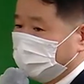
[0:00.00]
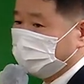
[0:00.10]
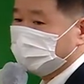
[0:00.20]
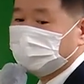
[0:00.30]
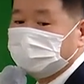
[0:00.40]

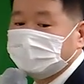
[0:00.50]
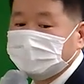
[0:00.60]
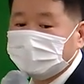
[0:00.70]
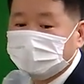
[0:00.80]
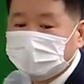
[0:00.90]
그래서
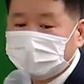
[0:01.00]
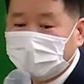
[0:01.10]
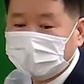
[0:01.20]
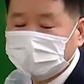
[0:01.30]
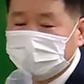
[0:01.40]
거기
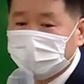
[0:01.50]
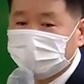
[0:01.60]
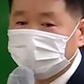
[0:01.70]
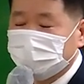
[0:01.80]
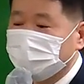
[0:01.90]
강의
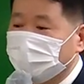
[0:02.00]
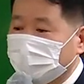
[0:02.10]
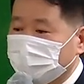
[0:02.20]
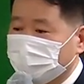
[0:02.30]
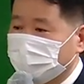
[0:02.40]
계획서 뒷면에
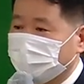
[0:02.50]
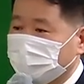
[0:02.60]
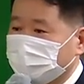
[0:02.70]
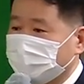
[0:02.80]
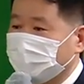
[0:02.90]

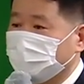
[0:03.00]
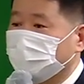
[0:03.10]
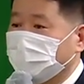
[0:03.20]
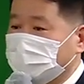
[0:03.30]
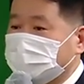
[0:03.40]
보시면
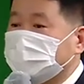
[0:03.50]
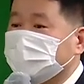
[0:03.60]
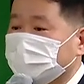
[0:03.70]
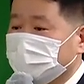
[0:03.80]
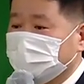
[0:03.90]
요게 있을
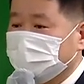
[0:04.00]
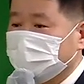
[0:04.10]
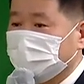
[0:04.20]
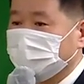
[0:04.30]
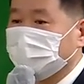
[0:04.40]
거예요.
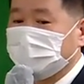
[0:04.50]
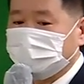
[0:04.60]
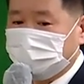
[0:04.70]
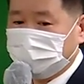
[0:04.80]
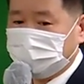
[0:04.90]
제가
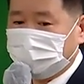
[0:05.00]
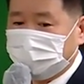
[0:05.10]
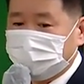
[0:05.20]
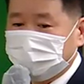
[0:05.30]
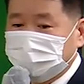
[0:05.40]
넣어놨으니까.
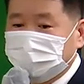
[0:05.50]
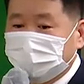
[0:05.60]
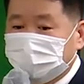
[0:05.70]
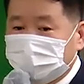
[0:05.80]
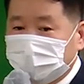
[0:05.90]
있죠,
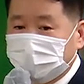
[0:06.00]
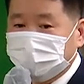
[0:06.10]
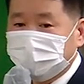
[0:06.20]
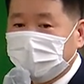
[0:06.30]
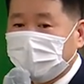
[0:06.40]
거기에?
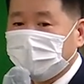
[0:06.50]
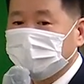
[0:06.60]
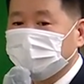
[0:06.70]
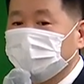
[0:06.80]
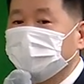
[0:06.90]

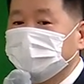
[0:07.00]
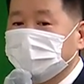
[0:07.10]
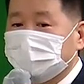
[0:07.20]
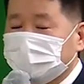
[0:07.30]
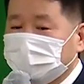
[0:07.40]
그 두
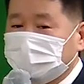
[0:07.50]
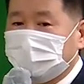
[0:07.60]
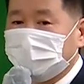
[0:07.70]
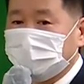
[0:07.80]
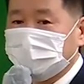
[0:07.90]
번째 거를
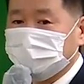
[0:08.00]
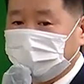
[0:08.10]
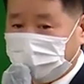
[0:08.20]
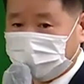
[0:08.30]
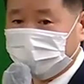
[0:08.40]
따라가시면
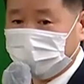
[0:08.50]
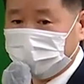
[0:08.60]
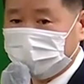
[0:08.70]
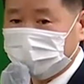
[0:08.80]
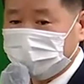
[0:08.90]
될 거예요.
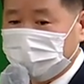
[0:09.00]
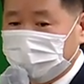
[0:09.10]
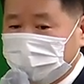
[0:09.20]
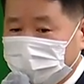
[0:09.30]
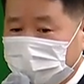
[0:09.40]

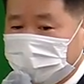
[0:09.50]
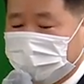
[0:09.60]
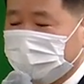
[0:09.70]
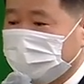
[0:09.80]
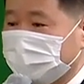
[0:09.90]
휴식을 해가지고.
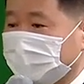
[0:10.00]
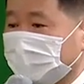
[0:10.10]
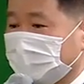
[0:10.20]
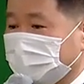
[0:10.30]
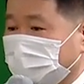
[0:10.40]
그래서
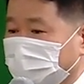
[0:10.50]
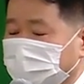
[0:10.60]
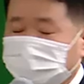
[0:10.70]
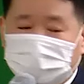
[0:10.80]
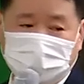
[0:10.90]

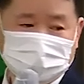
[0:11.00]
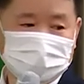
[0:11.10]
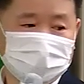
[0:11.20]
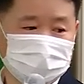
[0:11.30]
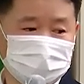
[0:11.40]
계획을 잘
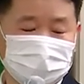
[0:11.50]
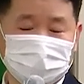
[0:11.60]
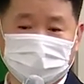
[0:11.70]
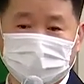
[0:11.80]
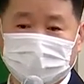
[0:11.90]

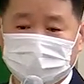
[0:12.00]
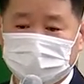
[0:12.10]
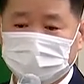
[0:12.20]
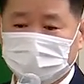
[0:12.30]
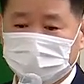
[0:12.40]
짜가시고,
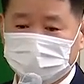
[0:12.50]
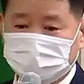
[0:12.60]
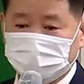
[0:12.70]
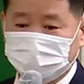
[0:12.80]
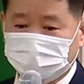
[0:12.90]
짜져가시,
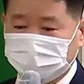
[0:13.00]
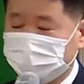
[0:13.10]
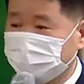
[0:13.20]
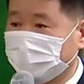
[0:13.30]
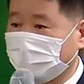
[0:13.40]
짜셔가지고
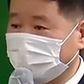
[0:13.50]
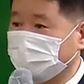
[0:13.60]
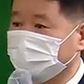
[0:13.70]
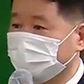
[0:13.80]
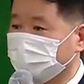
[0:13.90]
이렇게
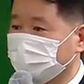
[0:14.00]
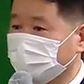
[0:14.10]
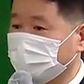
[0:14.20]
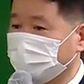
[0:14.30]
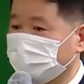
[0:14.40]
가시는 게
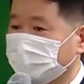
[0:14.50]
좋지.